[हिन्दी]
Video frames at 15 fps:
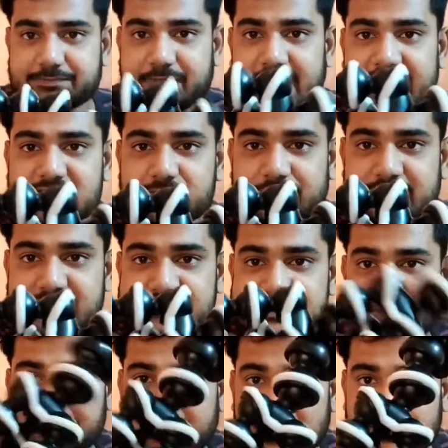प्राइस भी
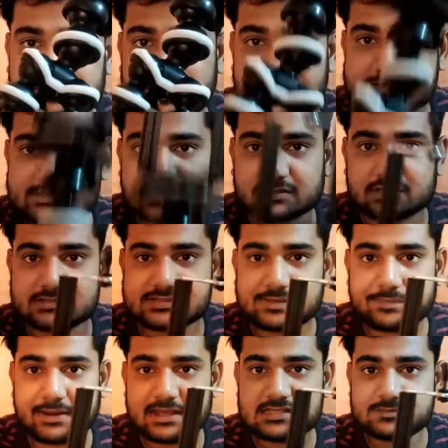रीजनेबल है आप देख सकते हो
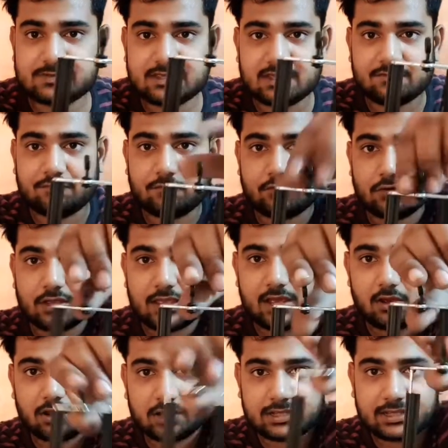इसका प्राइस भी ये ये,